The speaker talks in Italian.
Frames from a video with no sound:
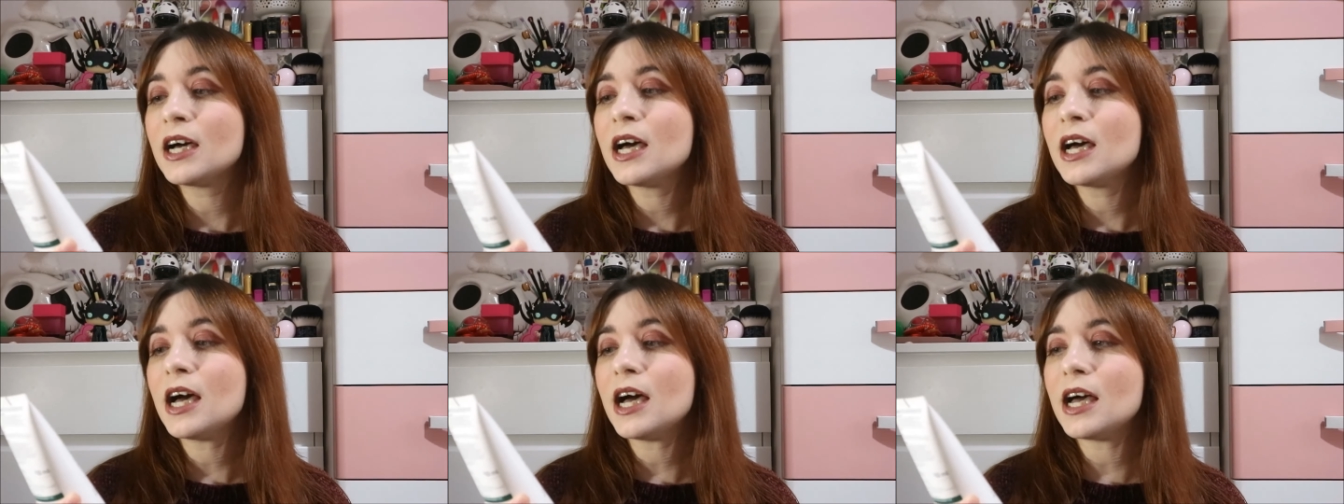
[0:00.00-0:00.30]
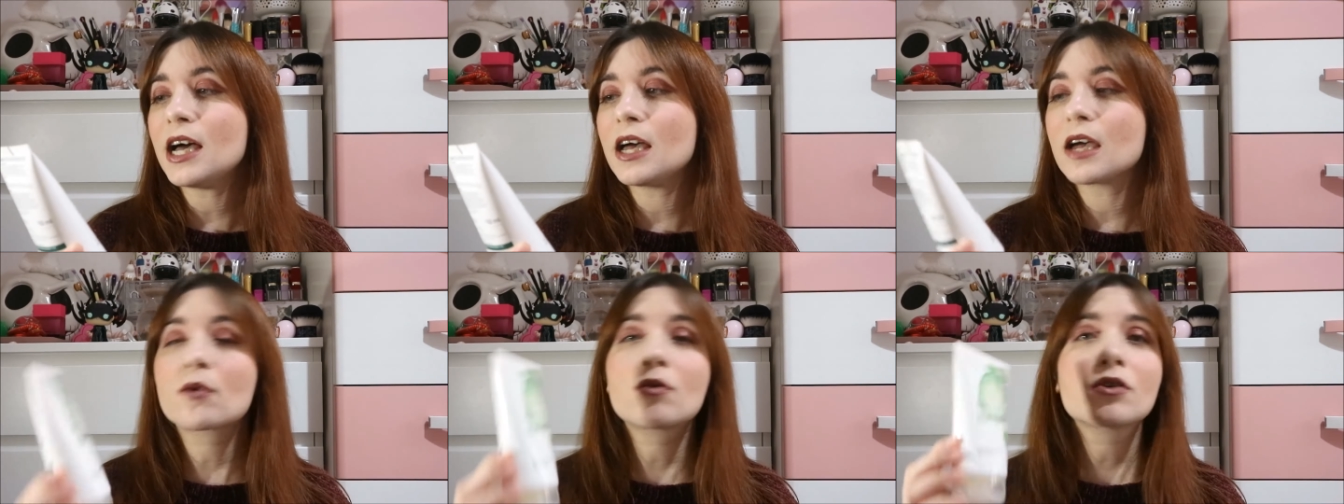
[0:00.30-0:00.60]

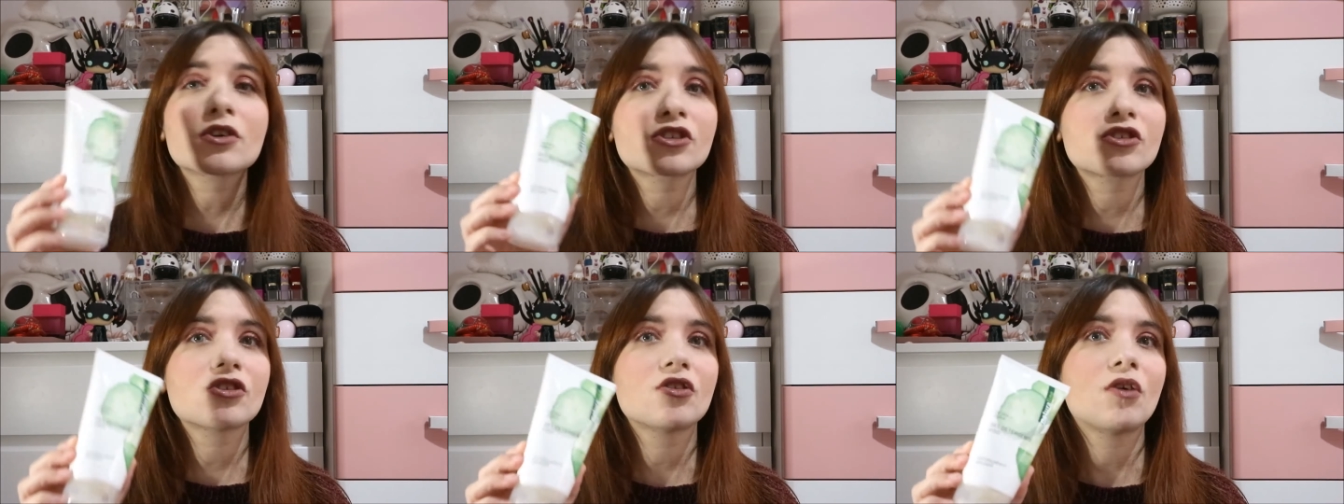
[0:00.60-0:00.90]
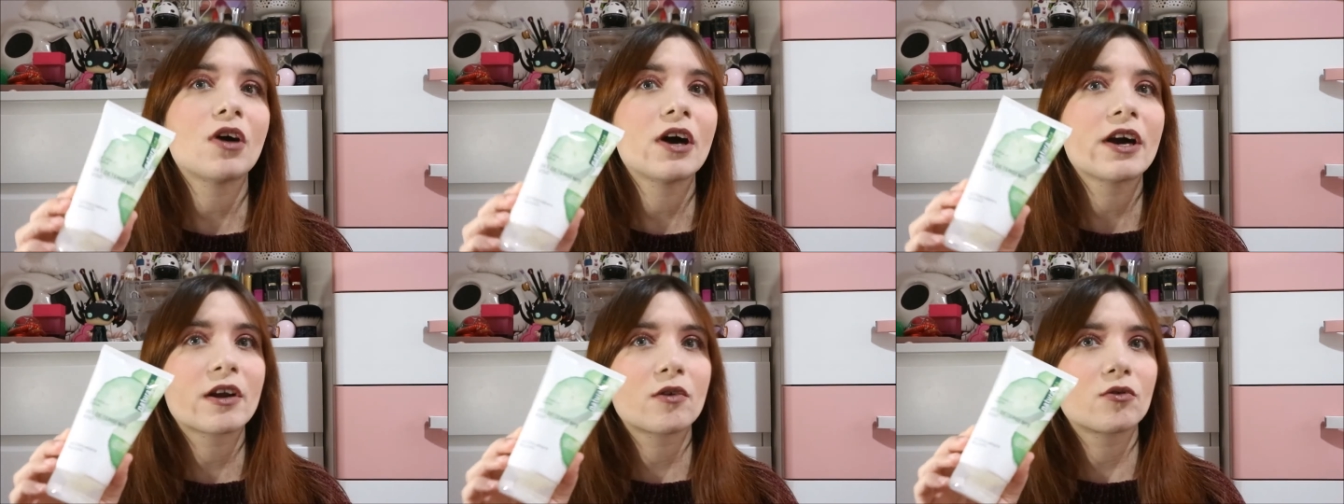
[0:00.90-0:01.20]
e questo
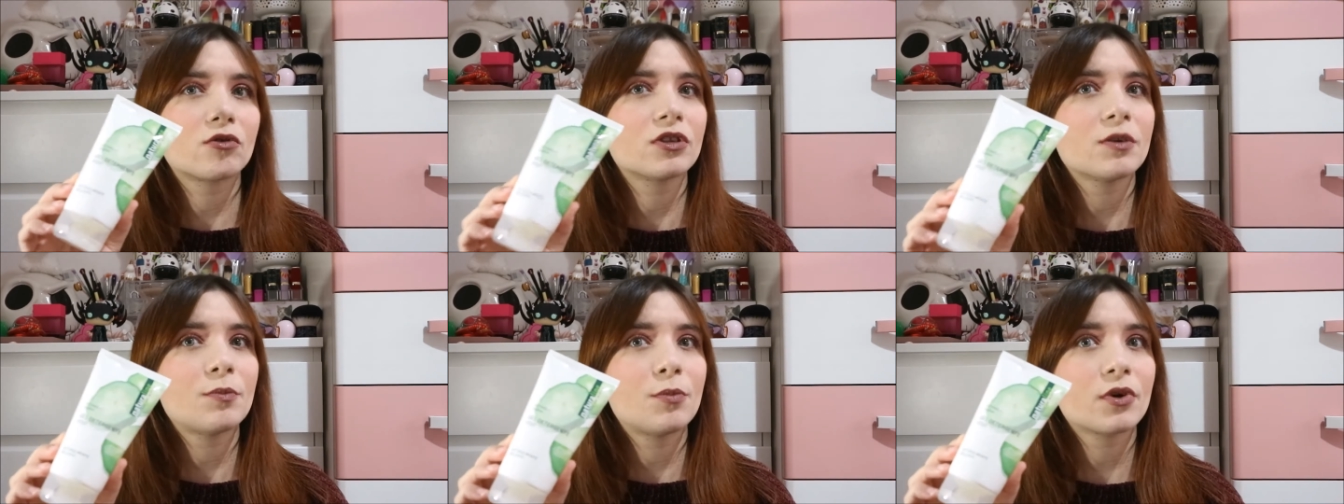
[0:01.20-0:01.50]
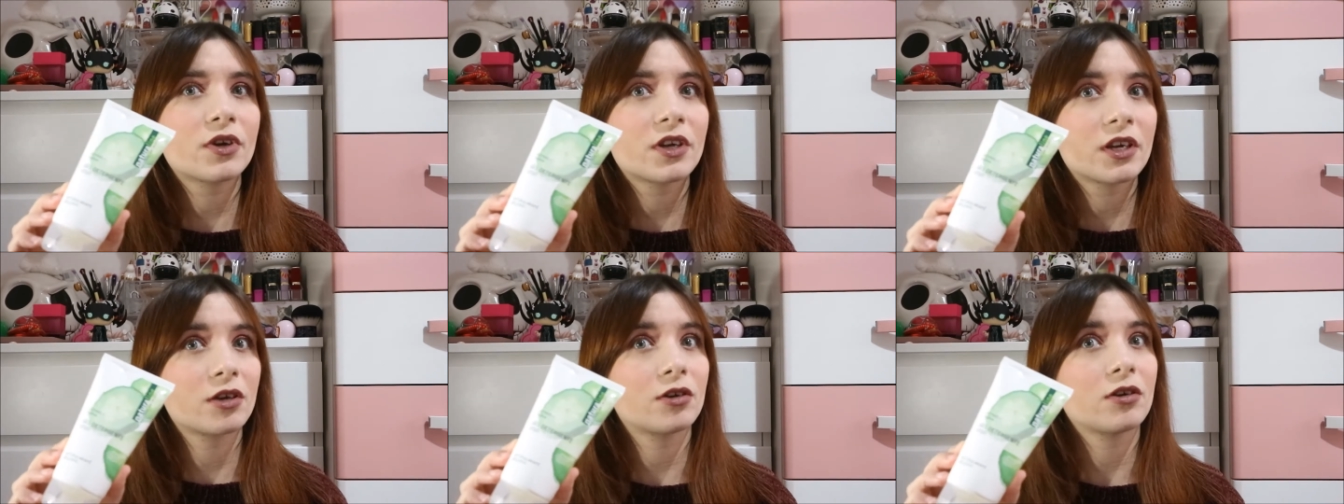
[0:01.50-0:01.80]
era uno dei
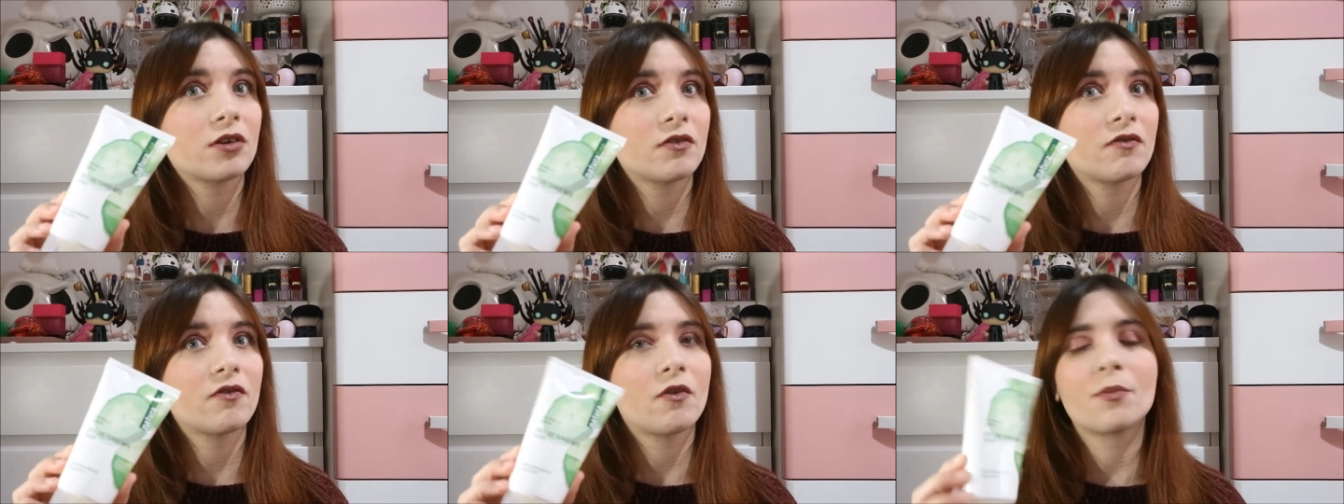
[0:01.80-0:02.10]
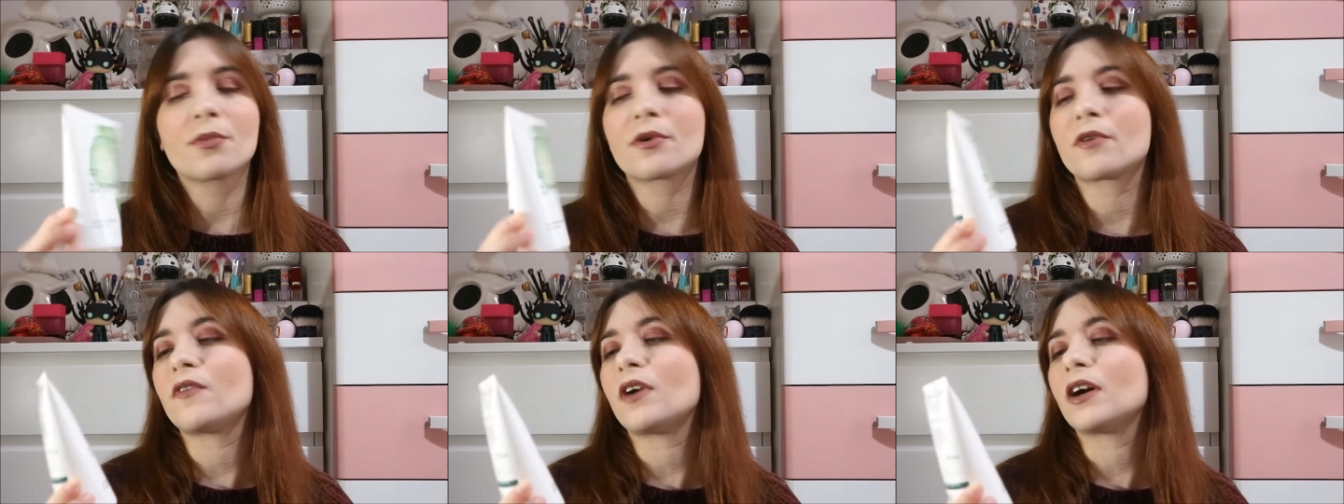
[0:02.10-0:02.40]
pochi che non avevo
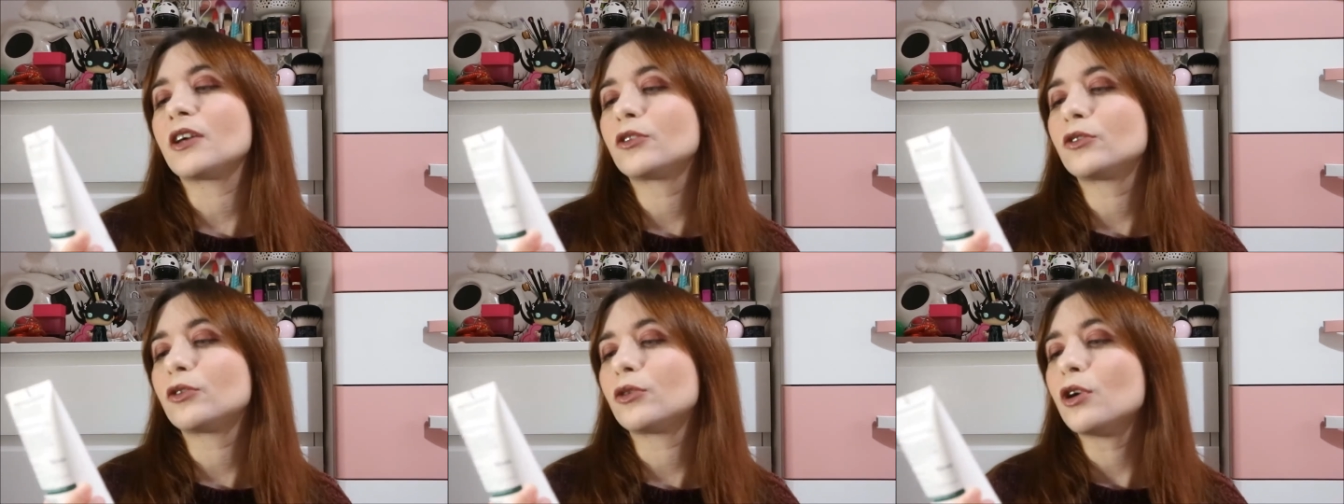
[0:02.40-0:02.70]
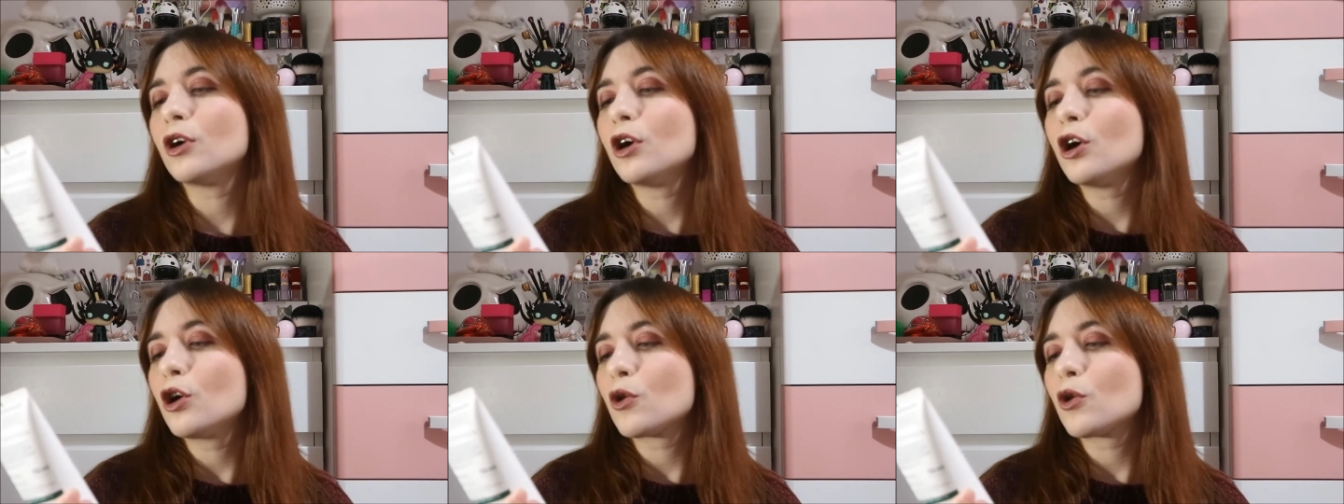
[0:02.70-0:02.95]
provato.